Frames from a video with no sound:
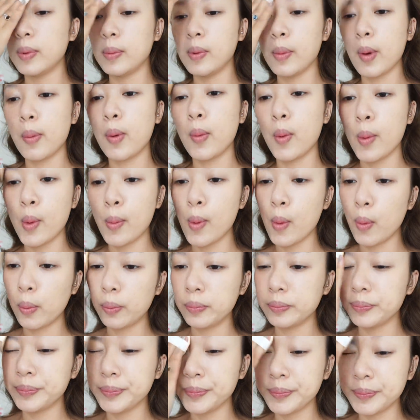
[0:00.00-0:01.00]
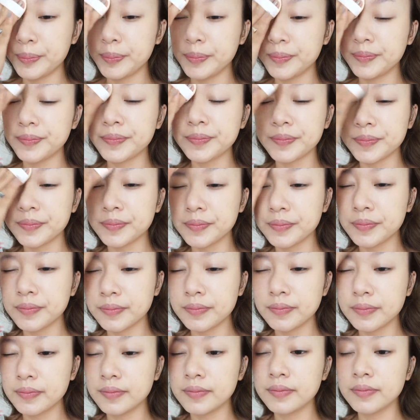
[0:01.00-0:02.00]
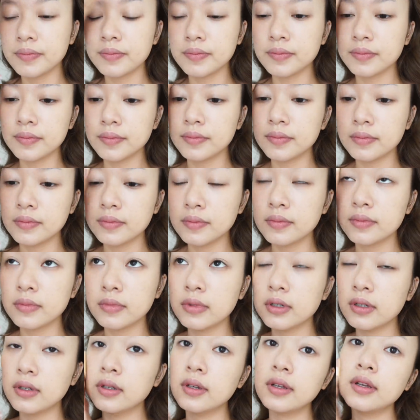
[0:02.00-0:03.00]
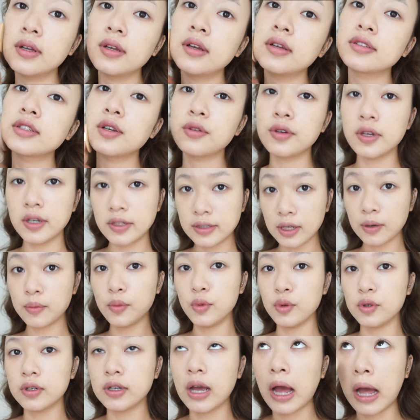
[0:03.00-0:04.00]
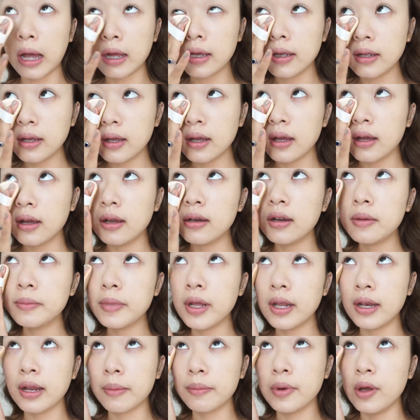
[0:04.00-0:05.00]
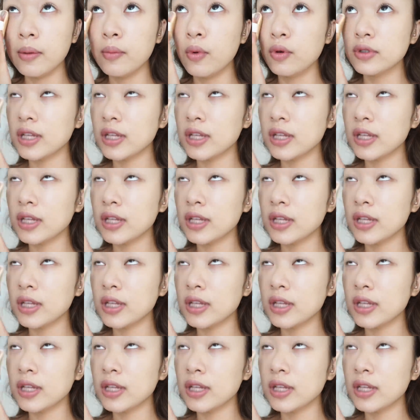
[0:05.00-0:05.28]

sự hai đứa buôn quá nhiều nên mình không thể thu tiếng lúc mình quay video được. Nên là mọi người hãy thông